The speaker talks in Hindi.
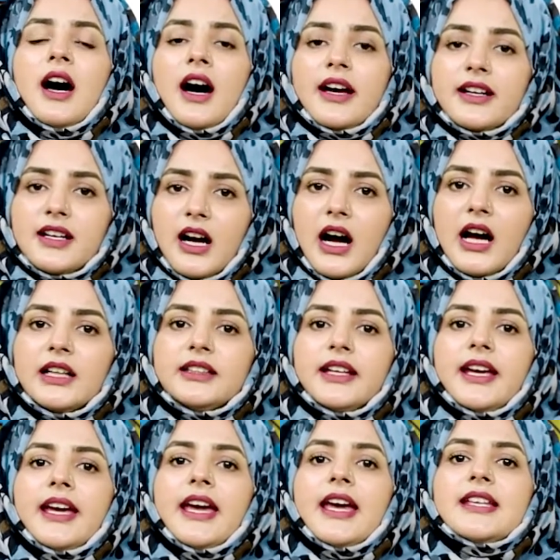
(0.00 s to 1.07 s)
हरकत
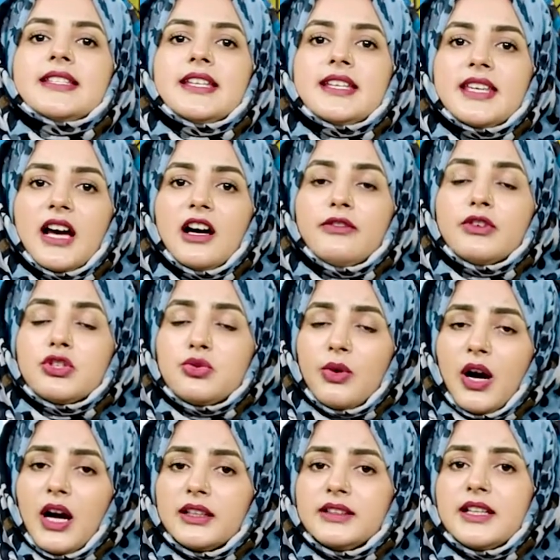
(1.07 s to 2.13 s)
हैं ऐसी क्या
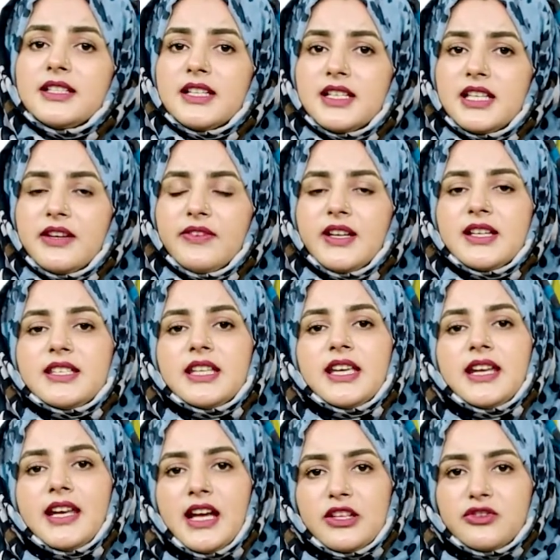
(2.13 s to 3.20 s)
वजूहत हैं जिनकी वजह से
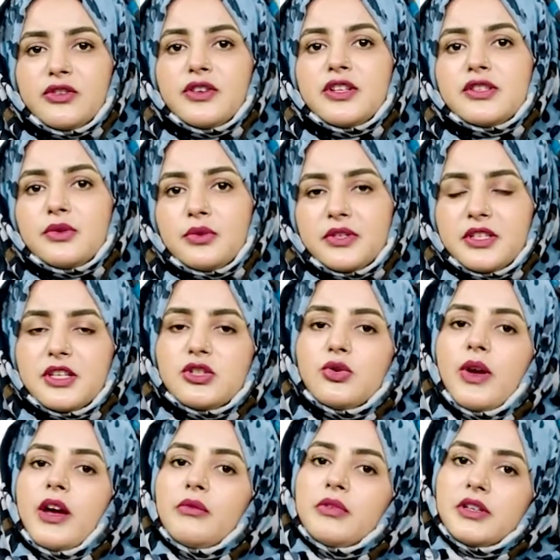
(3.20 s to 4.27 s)
ये नेचुरल रिसोर्स
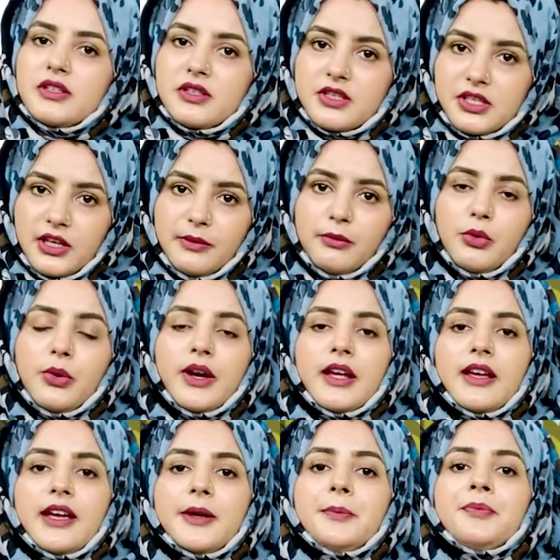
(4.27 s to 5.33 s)
जो हैं वो डिस्टर्ब हो
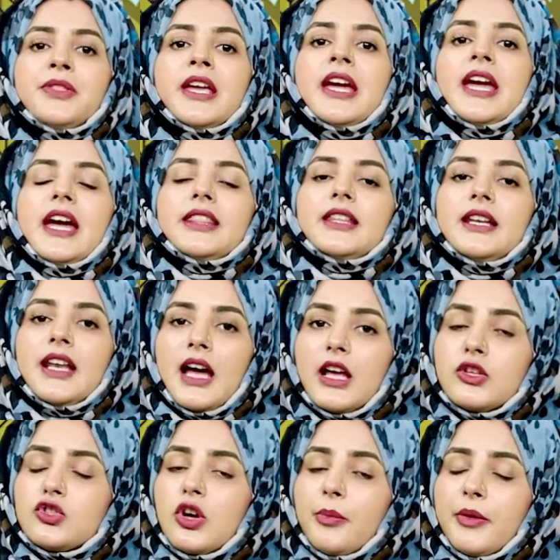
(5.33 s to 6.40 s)
रहे हैं एंड द
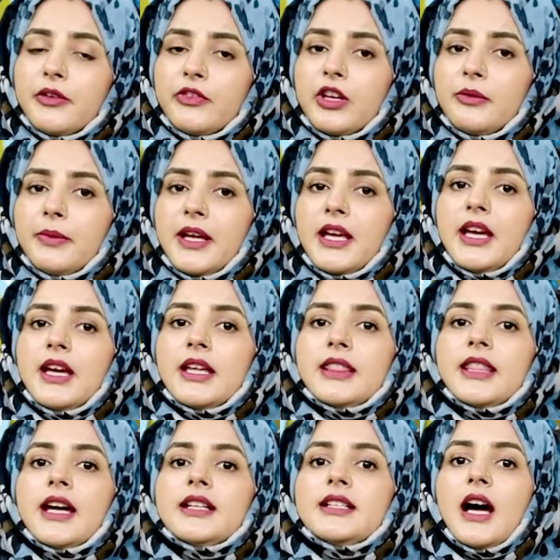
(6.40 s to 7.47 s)
लास्ट टॉपिक विल बी
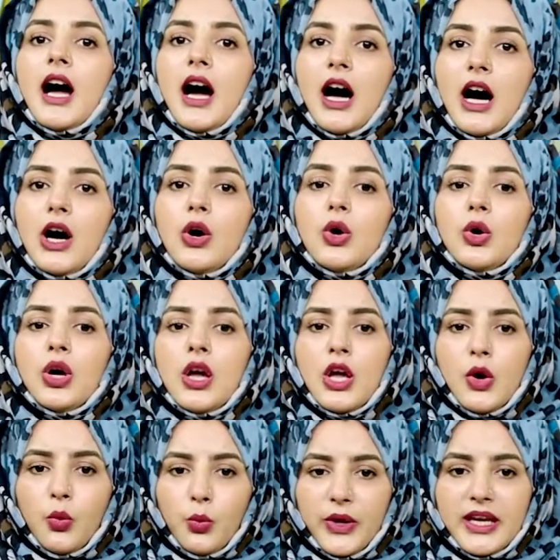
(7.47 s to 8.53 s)
दैट
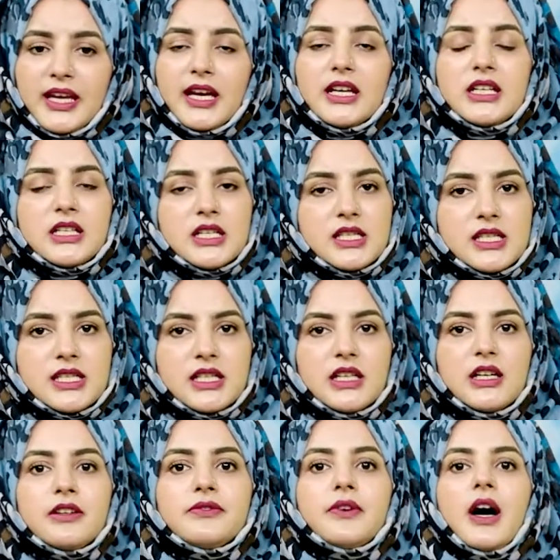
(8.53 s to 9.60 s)
हाउ वी कैन
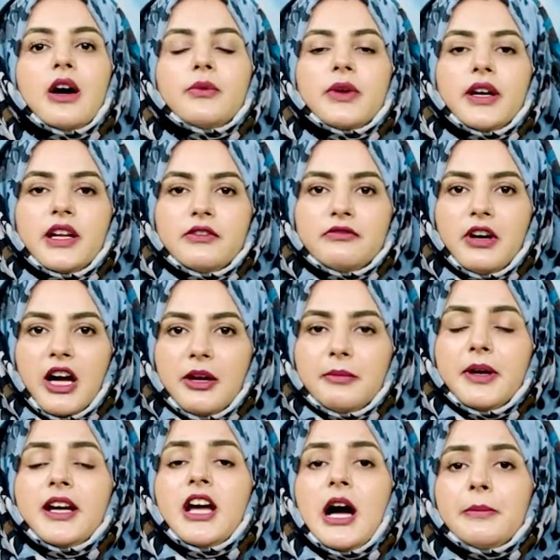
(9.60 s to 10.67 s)
कंजर्व आवर
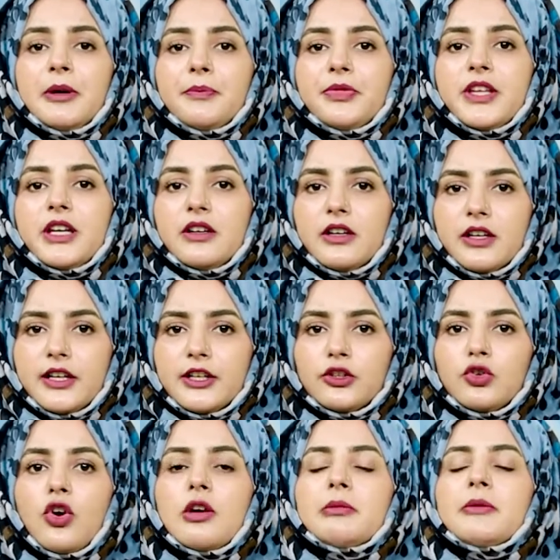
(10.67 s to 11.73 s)
इन्वायरमेंट हम अपनी
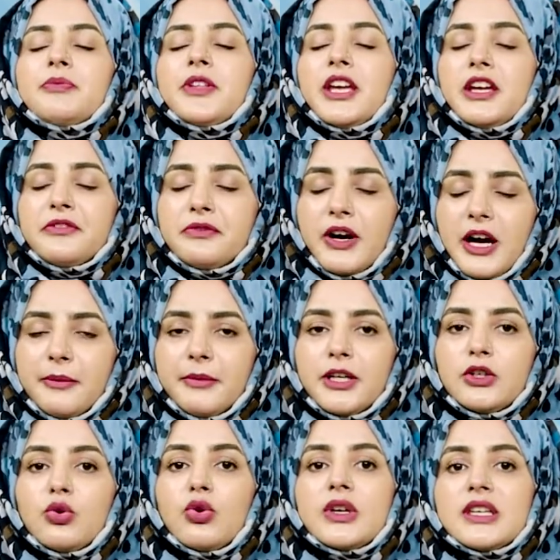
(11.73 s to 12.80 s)
अर्थ को हम अपने
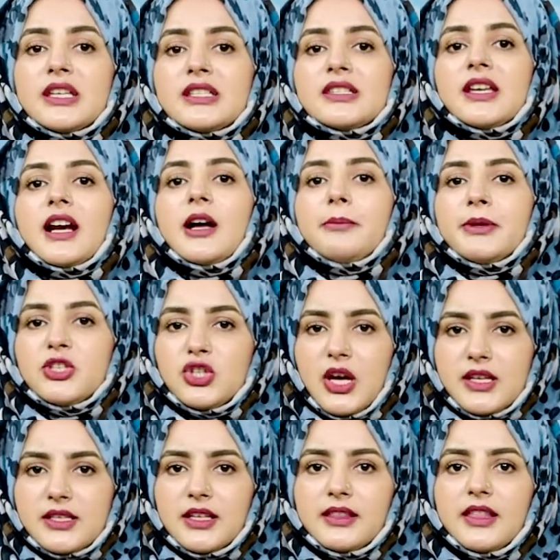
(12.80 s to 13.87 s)
इन्वायरमेंट को किस तरह
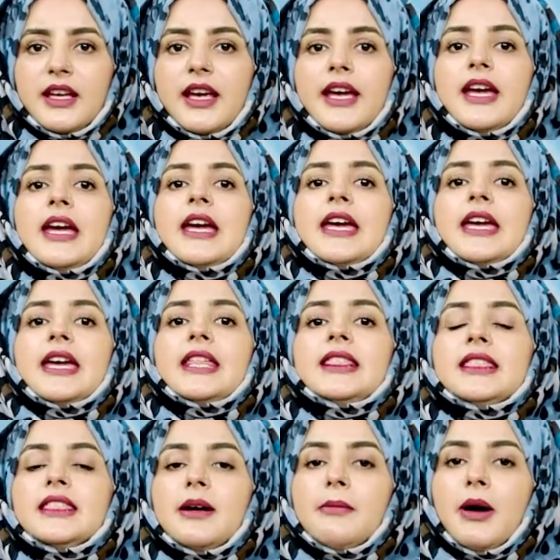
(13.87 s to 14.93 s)
बचा सकते हैं
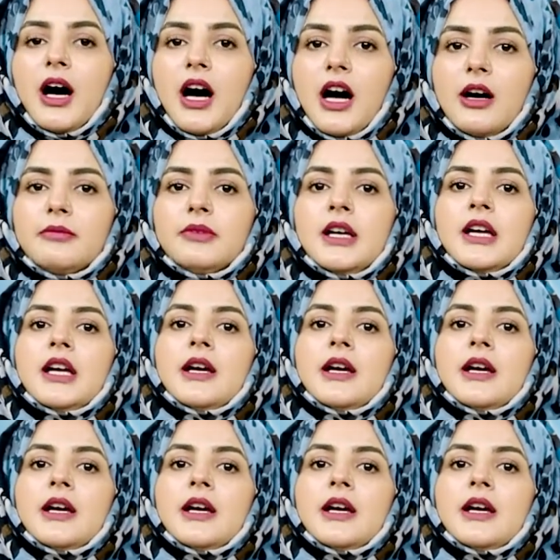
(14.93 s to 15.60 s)
इन तमाम